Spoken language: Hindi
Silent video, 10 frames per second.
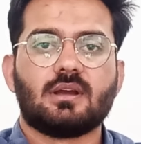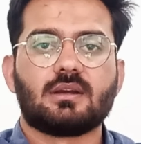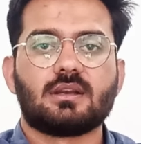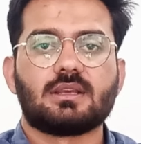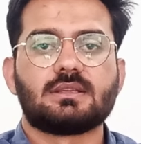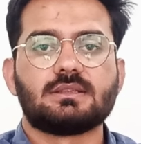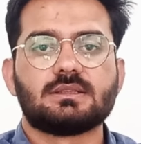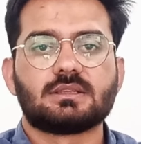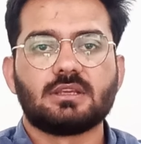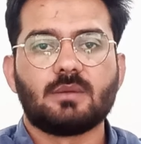अगर किसी
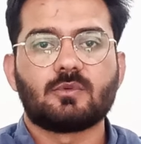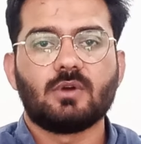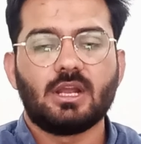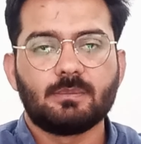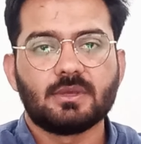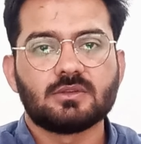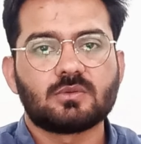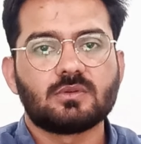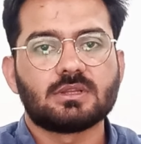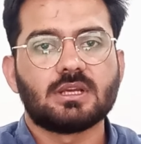चीज़ की आपको हेल्प की
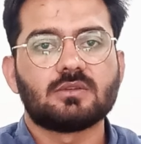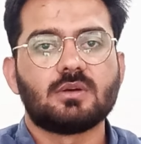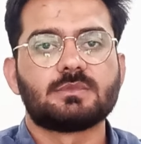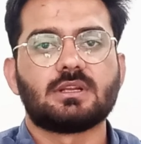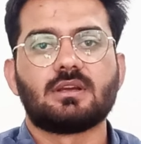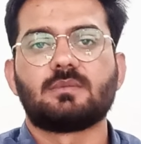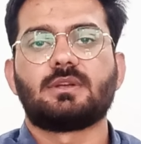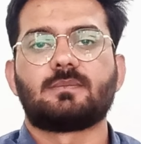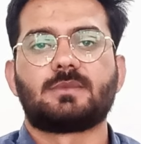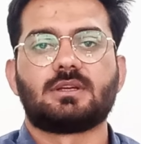ज़रूरत है तो हमसे
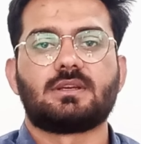लाजमी रबता